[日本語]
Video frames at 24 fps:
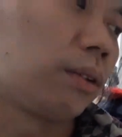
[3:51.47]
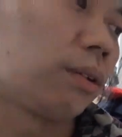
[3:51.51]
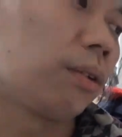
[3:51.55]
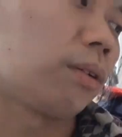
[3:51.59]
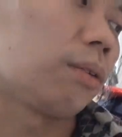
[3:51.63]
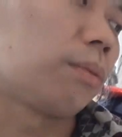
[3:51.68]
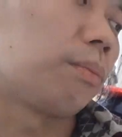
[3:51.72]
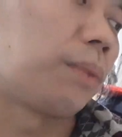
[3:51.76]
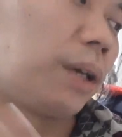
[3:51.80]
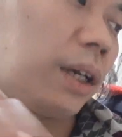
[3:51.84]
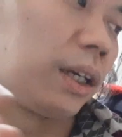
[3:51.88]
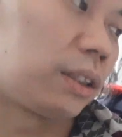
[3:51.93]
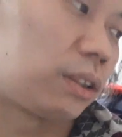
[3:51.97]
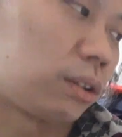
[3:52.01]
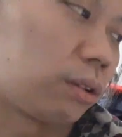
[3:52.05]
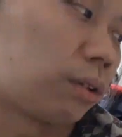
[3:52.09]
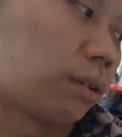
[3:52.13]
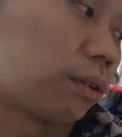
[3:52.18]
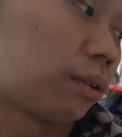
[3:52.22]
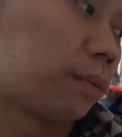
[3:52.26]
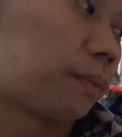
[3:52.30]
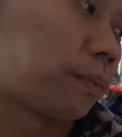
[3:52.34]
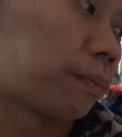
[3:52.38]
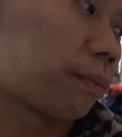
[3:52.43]
の名
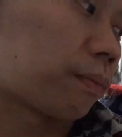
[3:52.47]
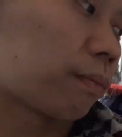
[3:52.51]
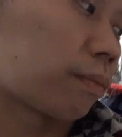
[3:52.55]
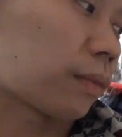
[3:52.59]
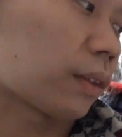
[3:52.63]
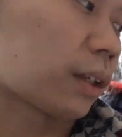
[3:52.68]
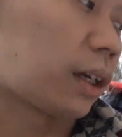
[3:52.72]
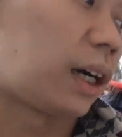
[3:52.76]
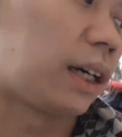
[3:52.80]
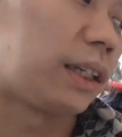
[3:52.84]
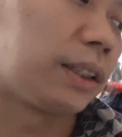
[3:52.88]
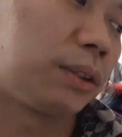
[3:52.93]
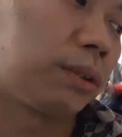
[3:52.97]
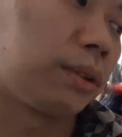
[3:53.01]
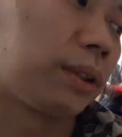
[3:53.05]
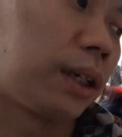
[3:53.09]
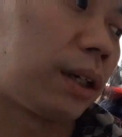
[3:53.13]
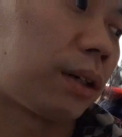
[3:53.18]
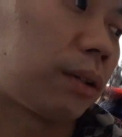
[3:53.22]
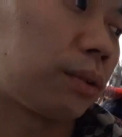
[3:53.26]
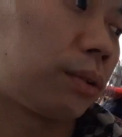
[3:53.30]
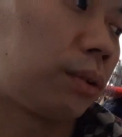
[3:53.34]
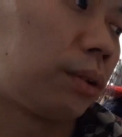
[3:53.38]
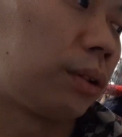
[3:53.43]
称、愛称
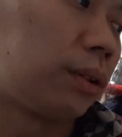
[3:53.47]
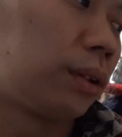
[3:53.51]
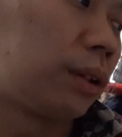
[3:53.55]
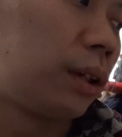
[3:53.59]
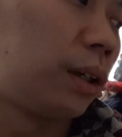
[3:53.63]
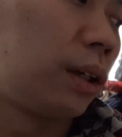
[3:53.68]
であると。